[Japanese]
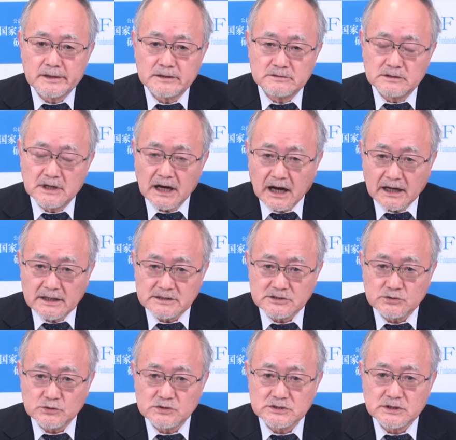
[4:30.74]
裏返
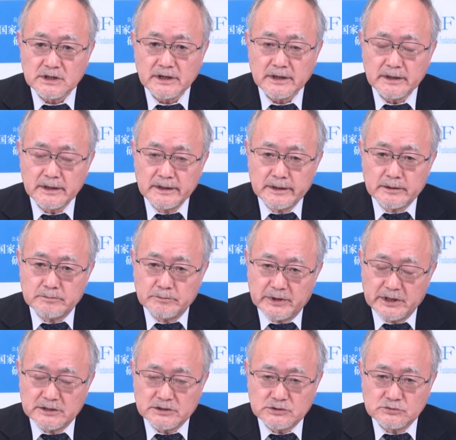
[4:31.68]
しとして
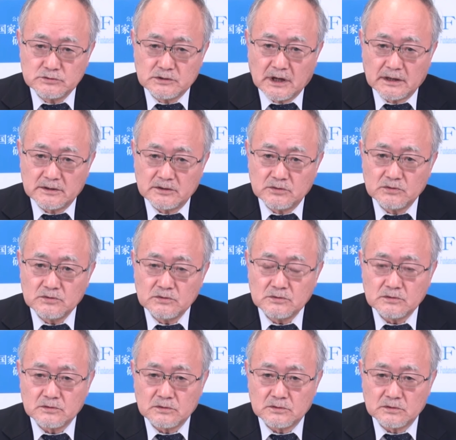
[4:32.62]
米中間
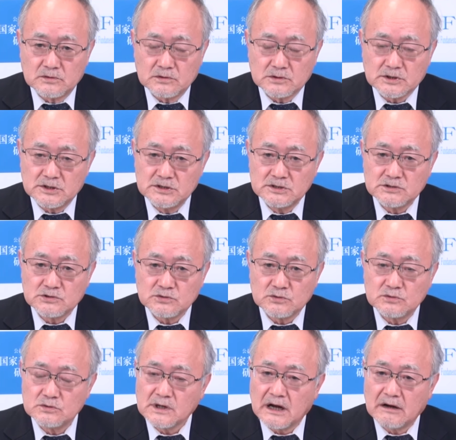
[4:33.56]
のこの緊
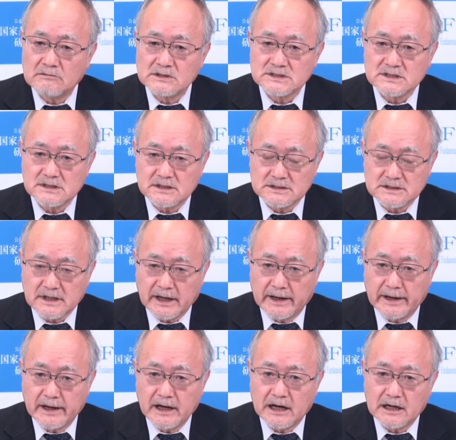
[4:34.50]
張を緩和させた
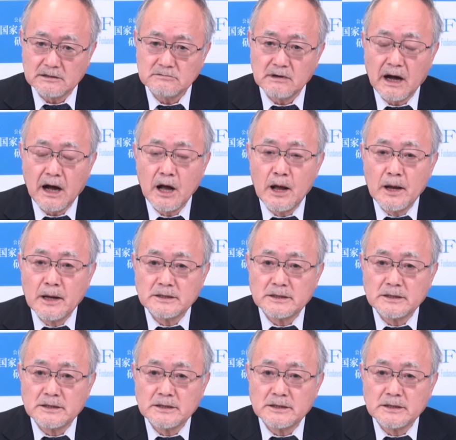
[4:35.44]
いあるいは